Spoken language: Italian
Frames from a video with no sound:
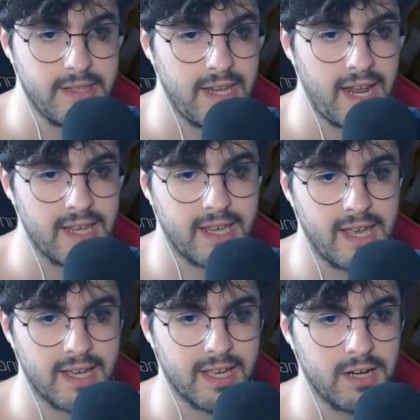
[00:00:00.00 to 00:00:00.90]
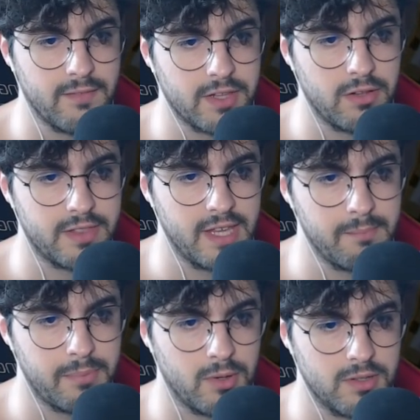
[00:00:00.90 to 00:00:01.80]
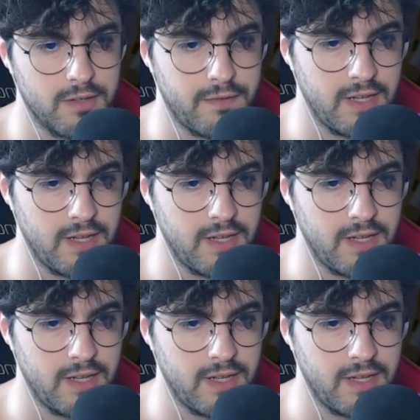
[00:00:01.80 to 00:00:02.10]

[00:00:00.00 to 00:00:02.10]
E direi che è anche arrivato il tempo di